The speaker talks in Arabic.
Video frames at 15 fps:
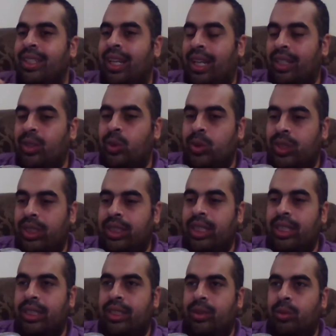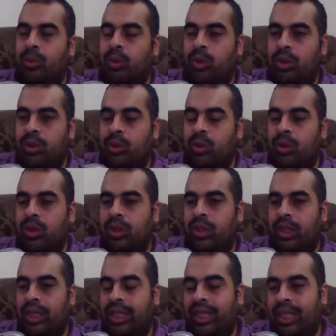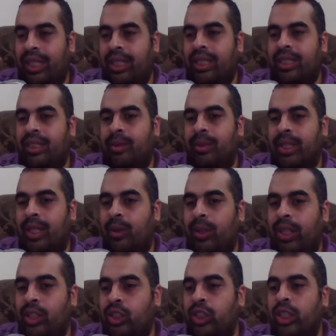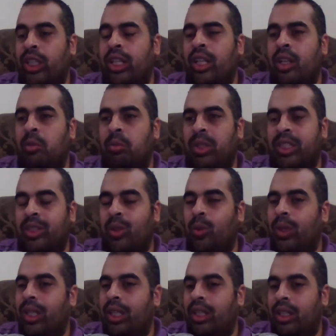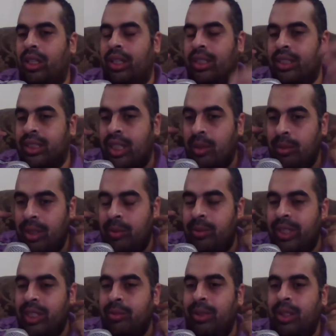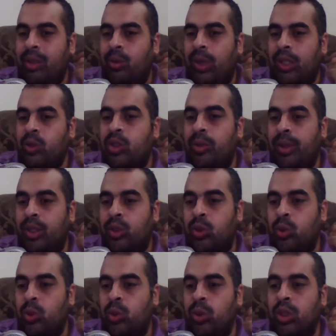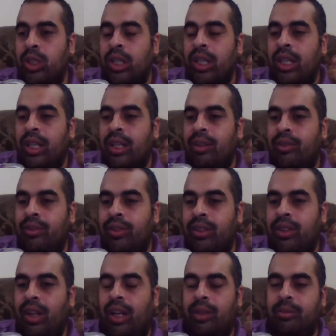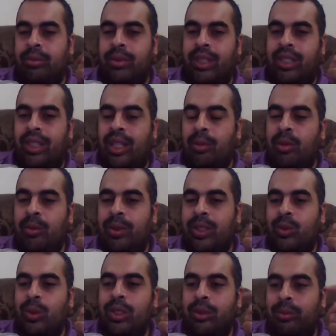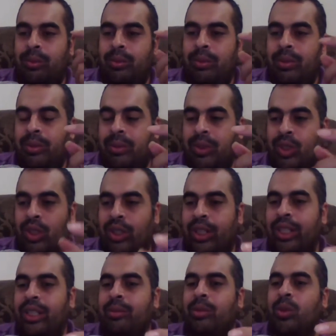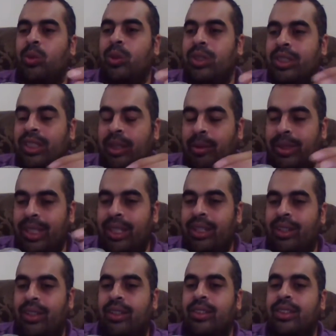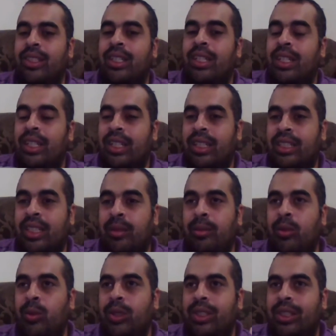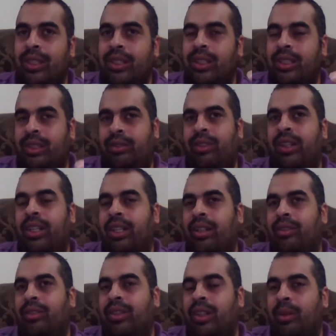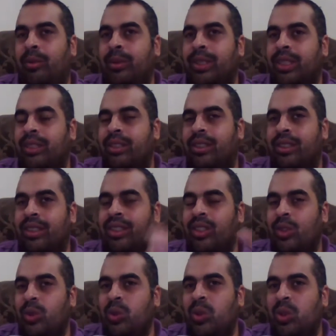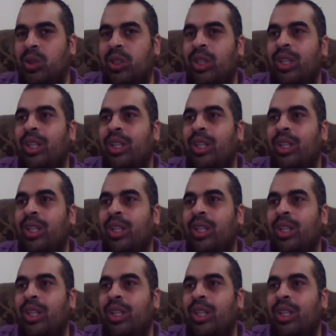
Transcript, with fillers: عنده استعداد ممكن يكون عينيه لسه ما اتكونتش بس هو السمع بيكمل وعنده سبع شهور في الرحم يعني قبل ما يتولد بشهرين بيكون السمع ده خلاص اكتمل ويقدر يفرق فلما مثلا تدي نور